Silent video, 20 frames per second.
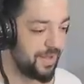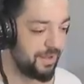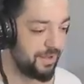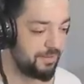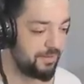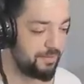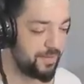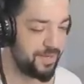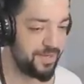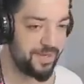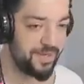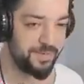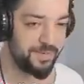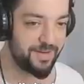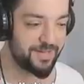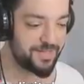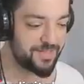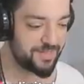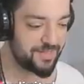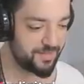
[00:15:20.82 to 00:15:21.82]
AVM ile
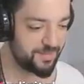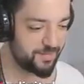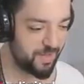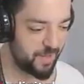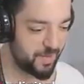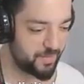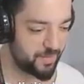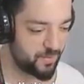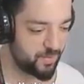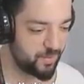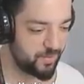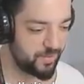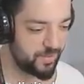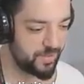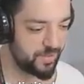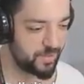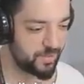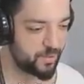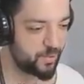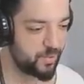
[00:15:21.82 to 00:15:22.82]
biraz mermi
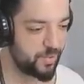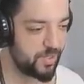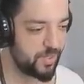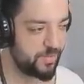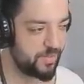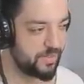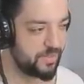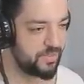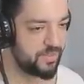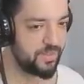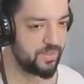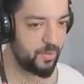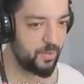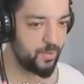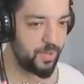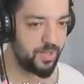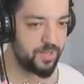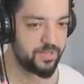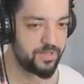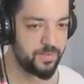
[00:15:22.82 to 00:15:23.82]
kullanak. Şuraya bak ya
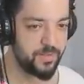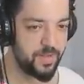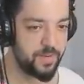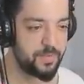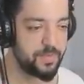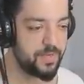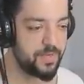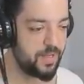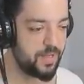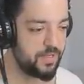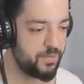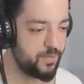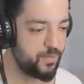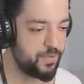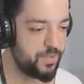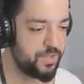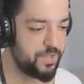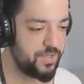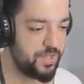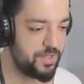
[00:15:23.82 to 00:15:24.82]
16 mermi kaldı
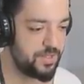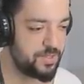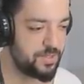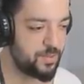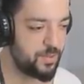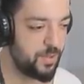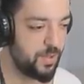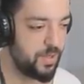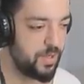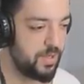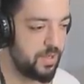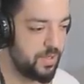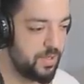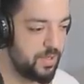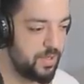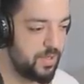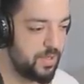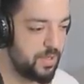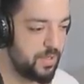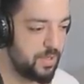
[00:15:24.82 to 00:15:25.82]
3 kişi yaşıyor.
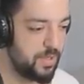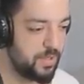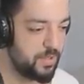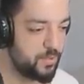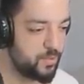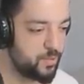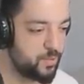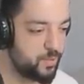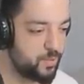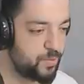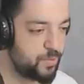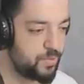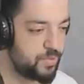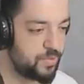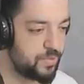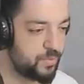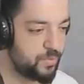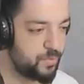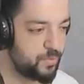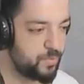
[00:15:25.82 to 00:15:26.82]

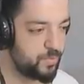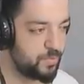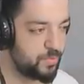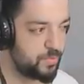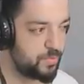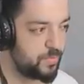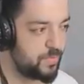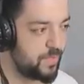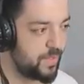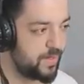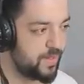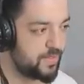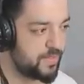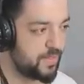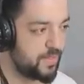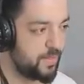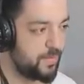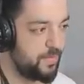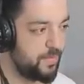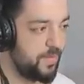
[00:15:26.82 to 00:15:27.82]
Zoomsuz, zoomsuz mu
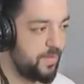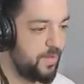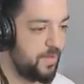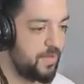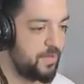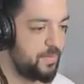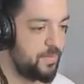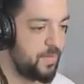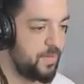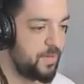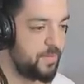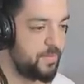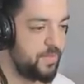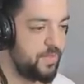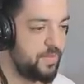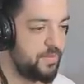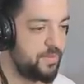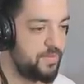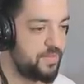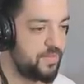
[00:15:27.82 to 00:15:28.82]
denesek habire buraya
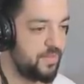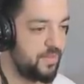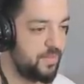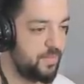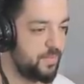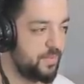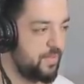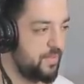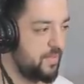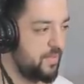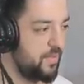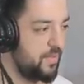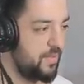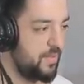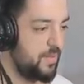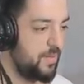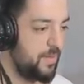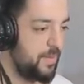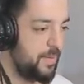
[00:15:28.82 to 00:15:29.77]
Mermileri bitirelim arada.